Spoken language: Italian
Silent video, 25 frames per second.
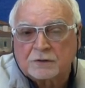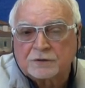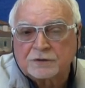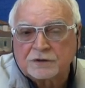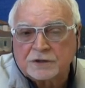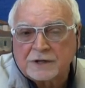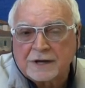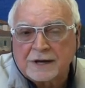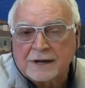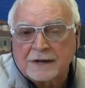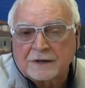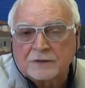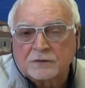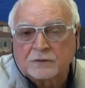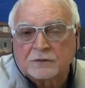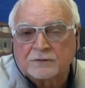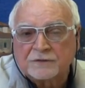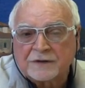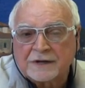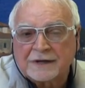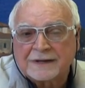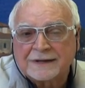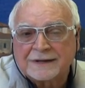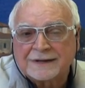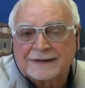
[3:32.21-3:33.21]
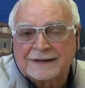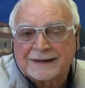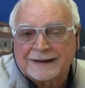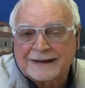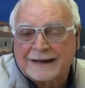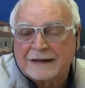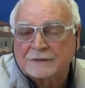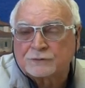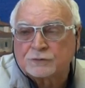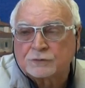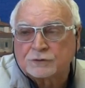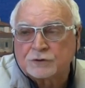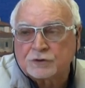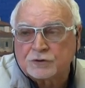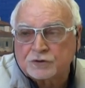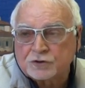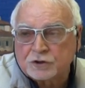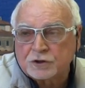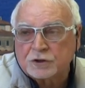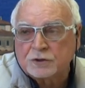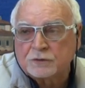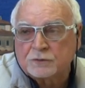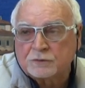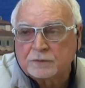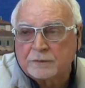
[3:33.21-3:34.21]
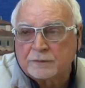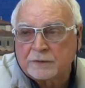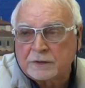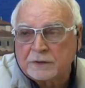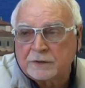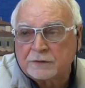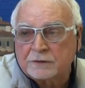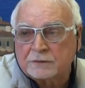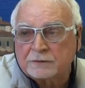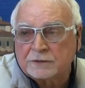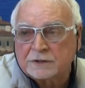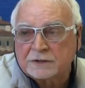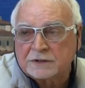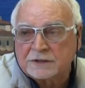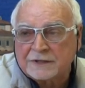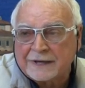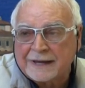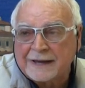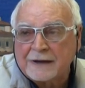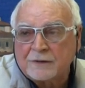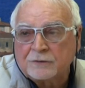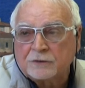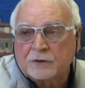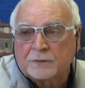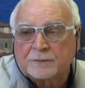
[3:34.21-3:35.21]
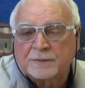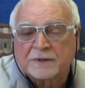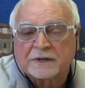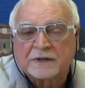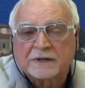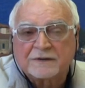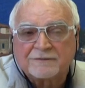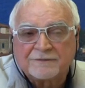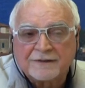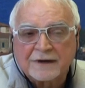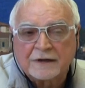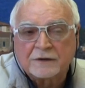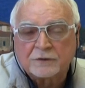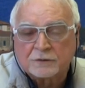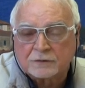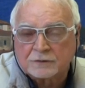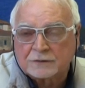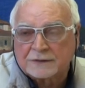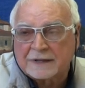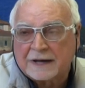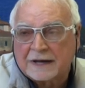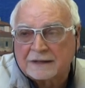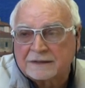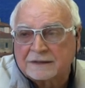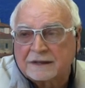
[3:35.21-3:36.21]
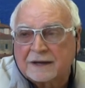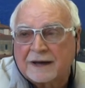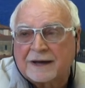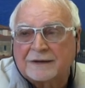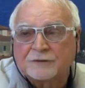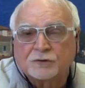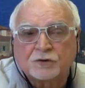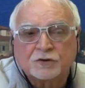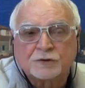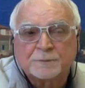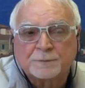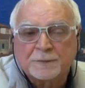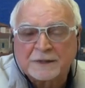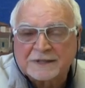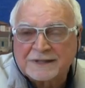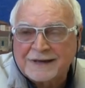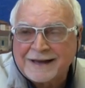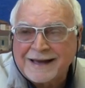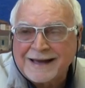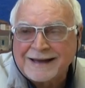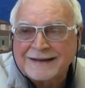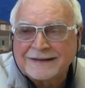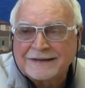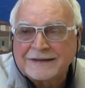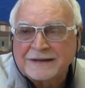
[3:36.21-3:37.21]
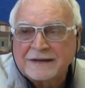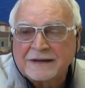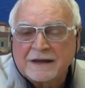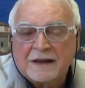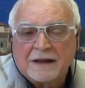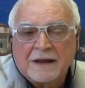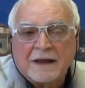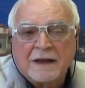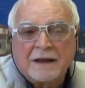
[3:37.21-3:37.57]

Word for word: ogni anno viene calato di 5 milioni di euro perché vengono dati ad ospedali